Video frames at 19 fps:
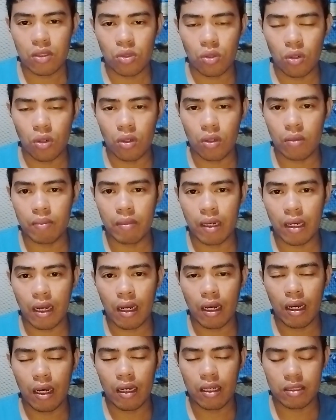itong
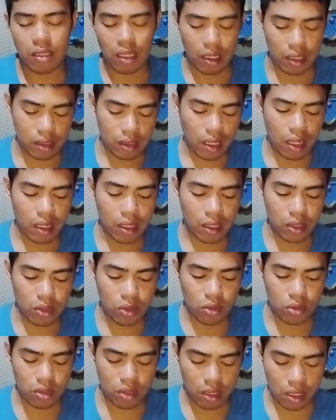mga salita ng
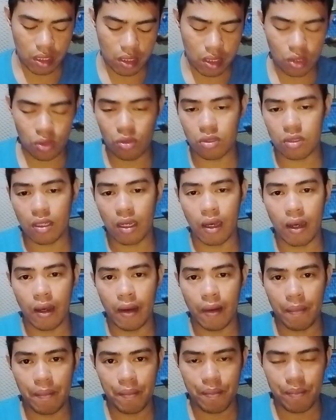Diyos na nandito sa
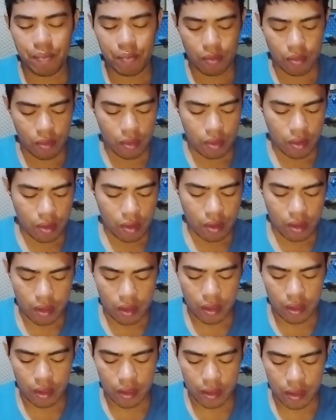
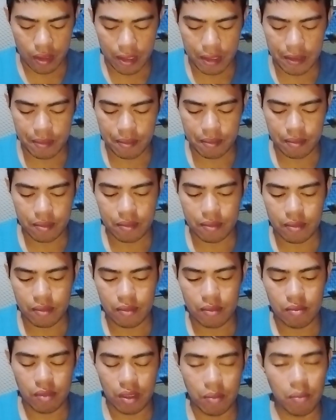uh,
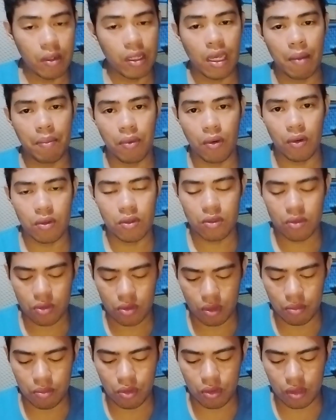Biblia po. So,
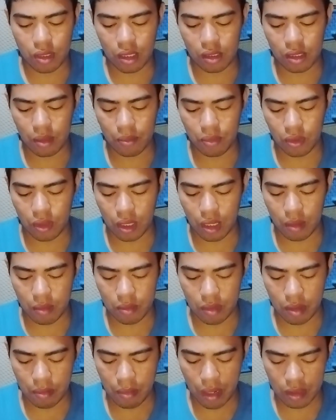importante po na
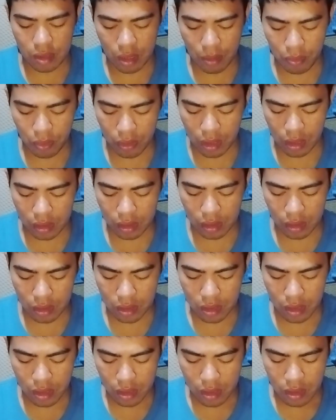mabasa po natin.
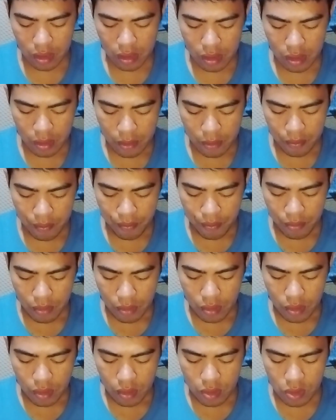
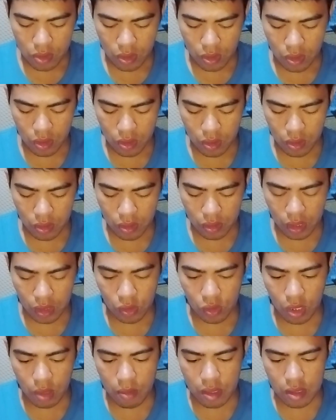So,
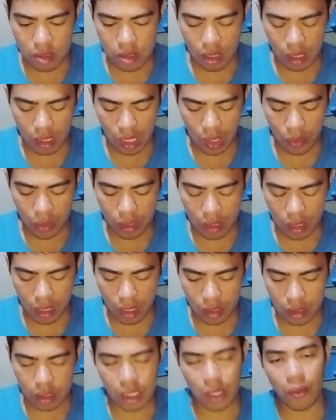dito naman sa
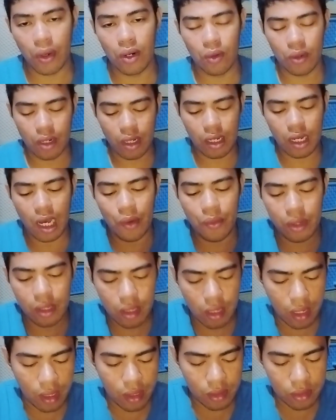Kawikaan, ikawalo ng
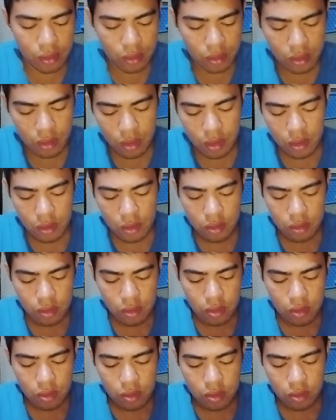Kawikaan,
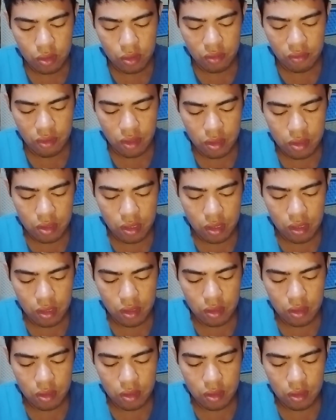so
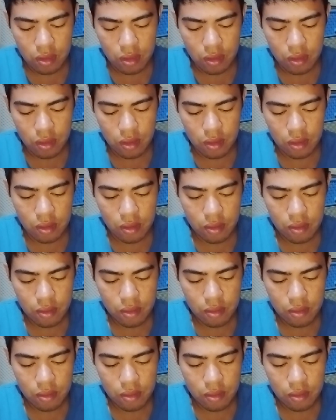verses uh,